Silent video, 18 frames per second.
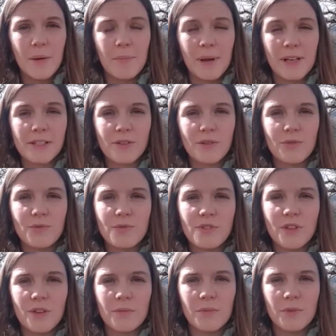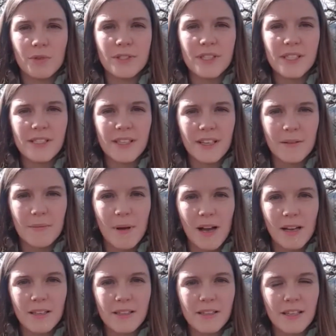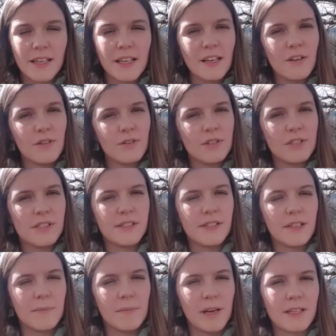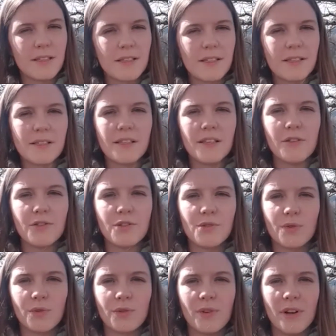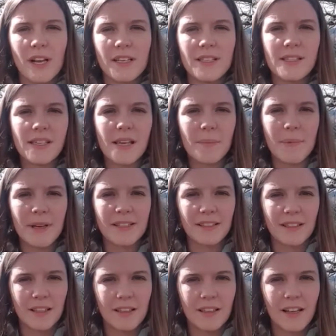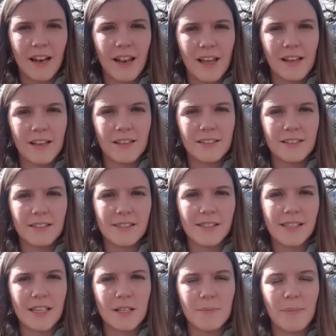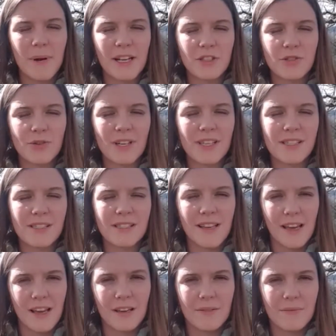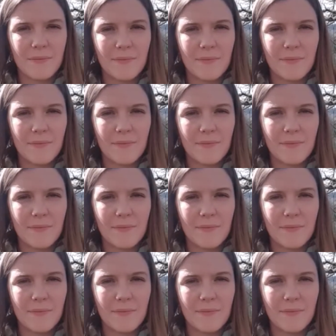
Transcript: parce que nous sommes le 17 mars et que le 17 mars c'est le jour de la Saint-Patrick, la saint Patrick's Day.